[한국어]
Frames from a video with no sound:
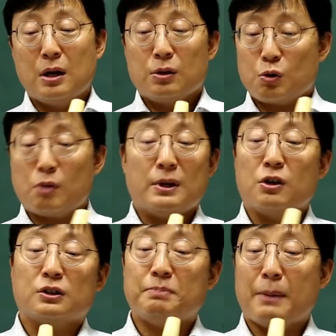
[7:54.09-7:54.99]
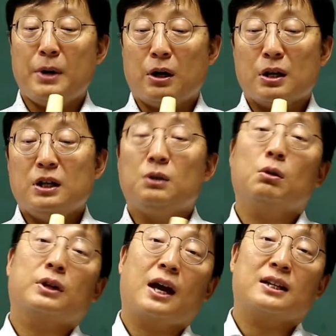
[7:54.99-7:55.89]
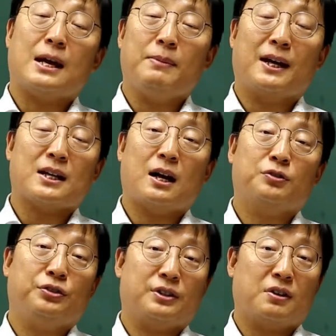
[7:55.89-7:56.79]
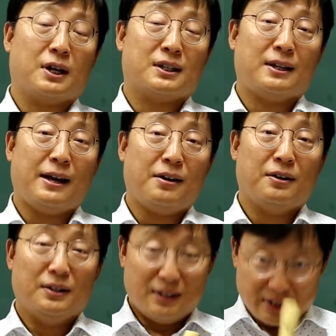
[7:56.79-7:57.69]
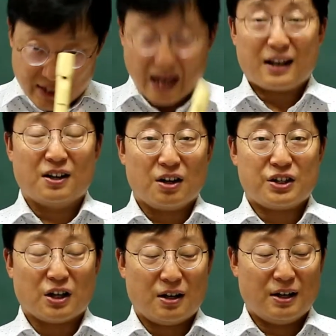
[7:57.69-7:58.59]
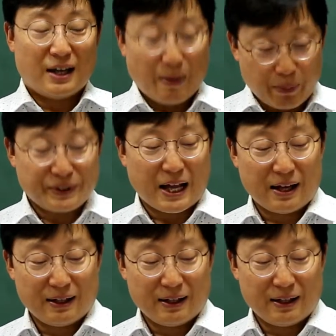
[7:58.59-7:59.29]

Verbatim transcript: 조금만 연습하면 이 곡 되게 재밌게 잘할 수 있을 것 같은데요. 자, 그렇죠. 해봅시다.